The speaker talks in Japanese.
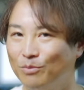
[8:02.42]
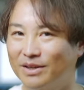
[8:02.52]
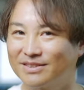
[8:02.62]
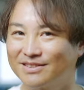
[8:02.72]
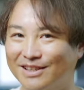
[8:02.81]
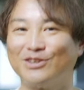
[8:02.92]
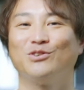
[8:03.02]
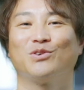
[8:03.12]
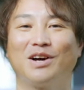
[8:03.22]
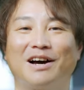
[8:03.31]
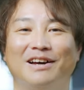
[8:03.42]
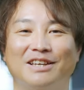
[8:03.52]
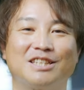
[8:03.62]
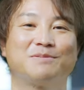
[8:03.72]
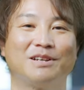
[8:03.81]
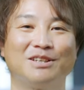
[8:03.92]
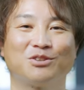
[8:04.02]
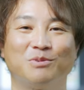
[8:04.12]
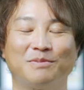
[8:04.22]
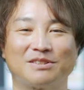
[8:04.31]
を待つっていうのが一番いい
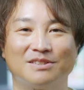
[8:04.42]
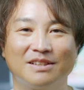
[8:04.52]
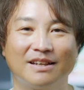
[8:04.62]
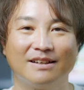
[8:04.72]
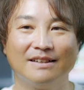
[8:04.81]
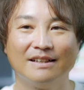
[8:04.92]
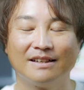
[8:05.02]
と思いますんで、